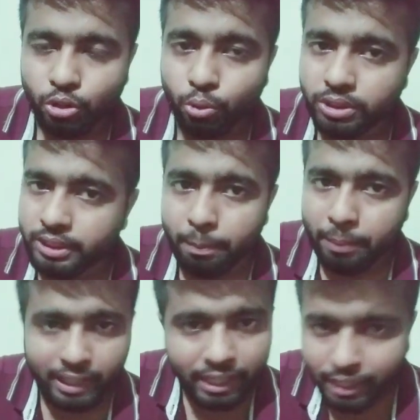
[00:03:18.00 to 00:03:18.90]
तो उससे
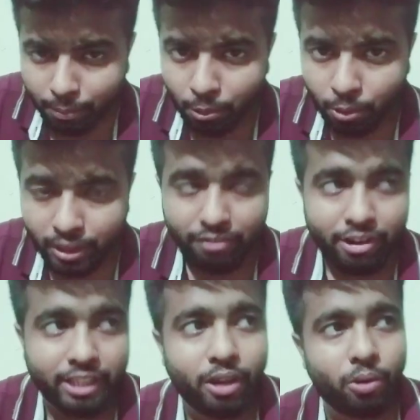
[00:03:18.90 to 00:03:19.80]
पता नहीं आप लोगों को क्या
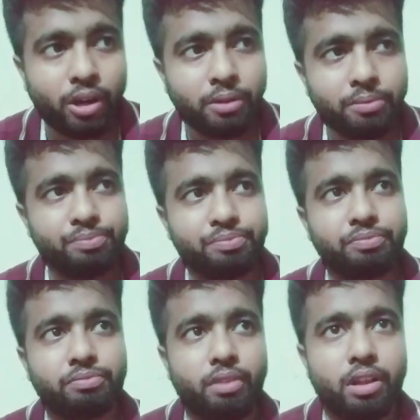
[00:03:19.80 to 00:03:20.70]
फ़ायदा होगा
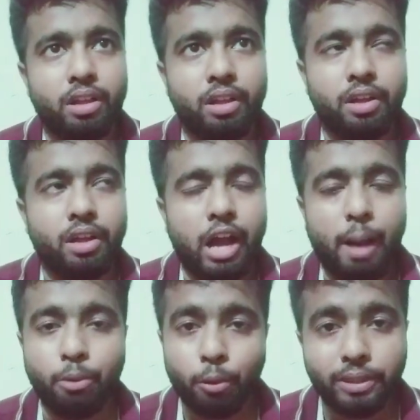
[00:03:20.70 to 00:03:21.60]

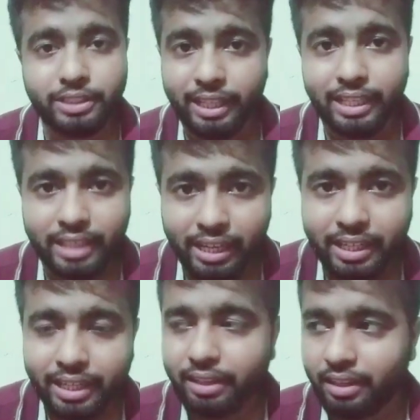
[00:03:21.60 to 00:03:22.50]
आप लोग बस ये जान
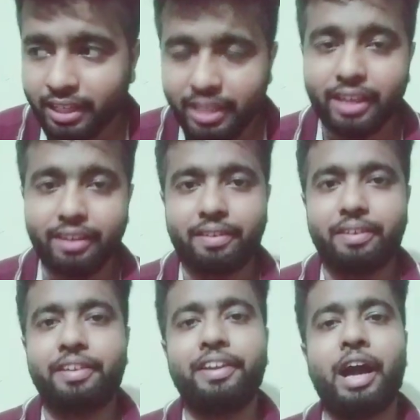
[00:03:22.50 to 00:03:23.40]
के रखिए
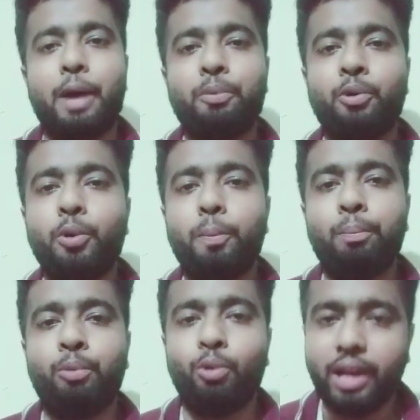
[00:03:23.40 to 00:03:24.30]
कि आपको
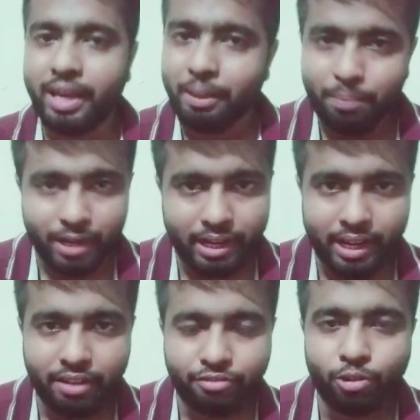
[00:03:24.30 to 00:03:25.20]
पूरा ही पढ़ना
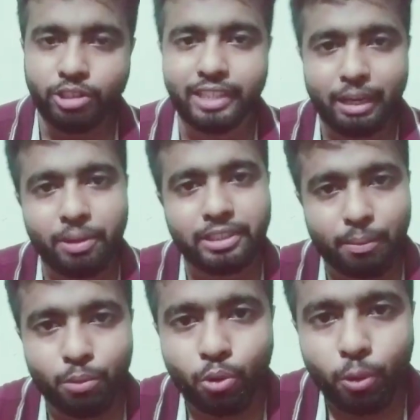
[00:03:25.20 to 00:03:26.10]
है फुल सिलेबस
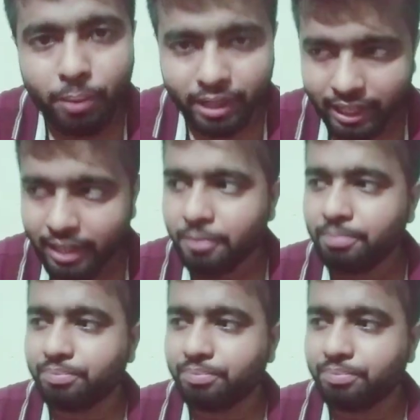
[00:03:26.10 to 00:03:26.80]
आप लोगों को पढ़ना है